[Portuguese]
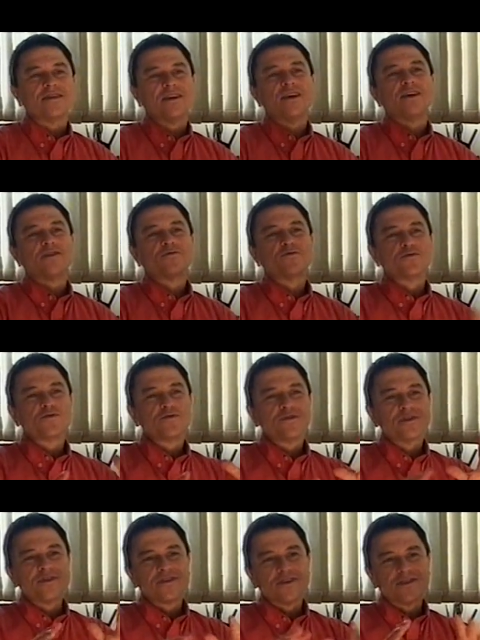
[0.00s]
né, com
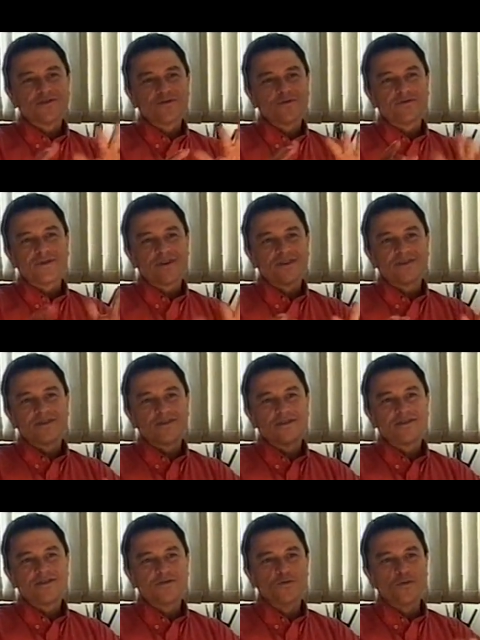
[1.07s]
todas as
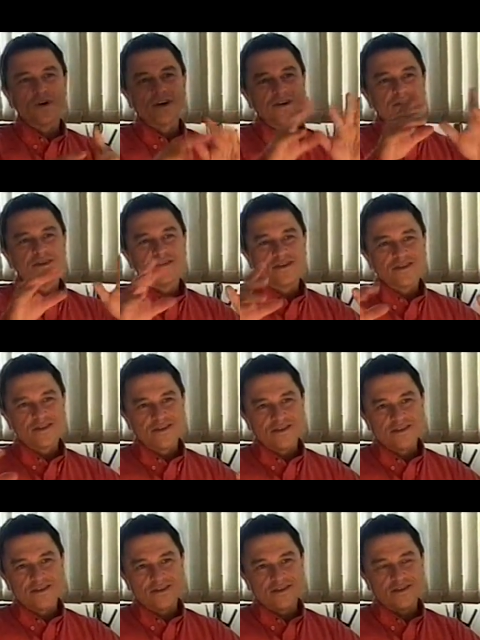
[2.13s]
suas nuances
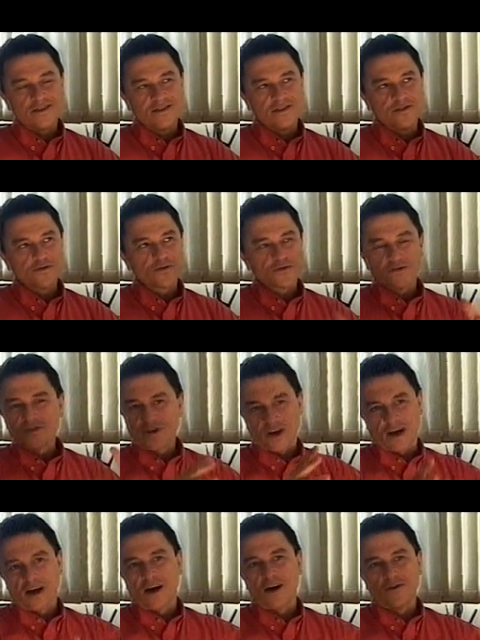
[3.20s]
de, de, de
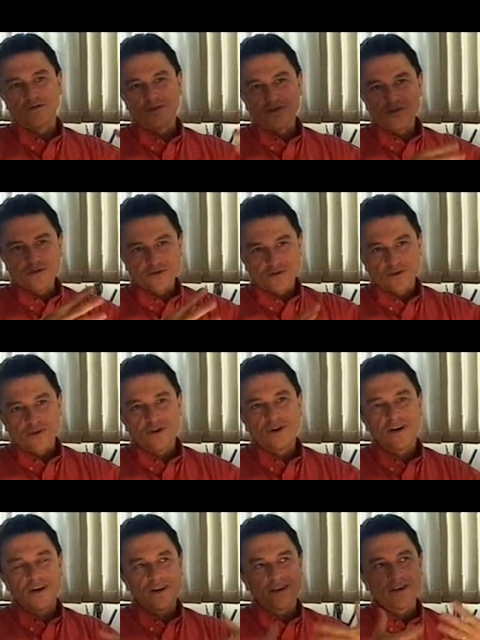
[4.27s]
social, de
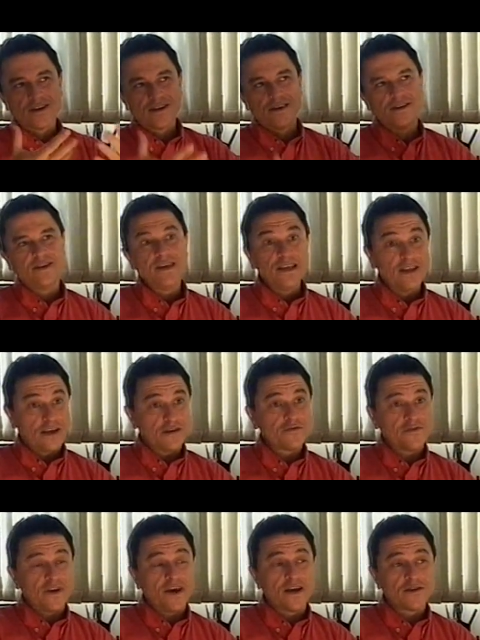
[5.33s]
história e de
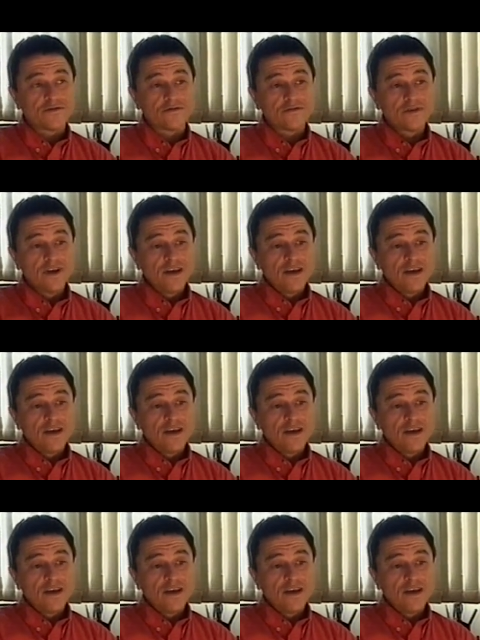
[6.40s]
afeto,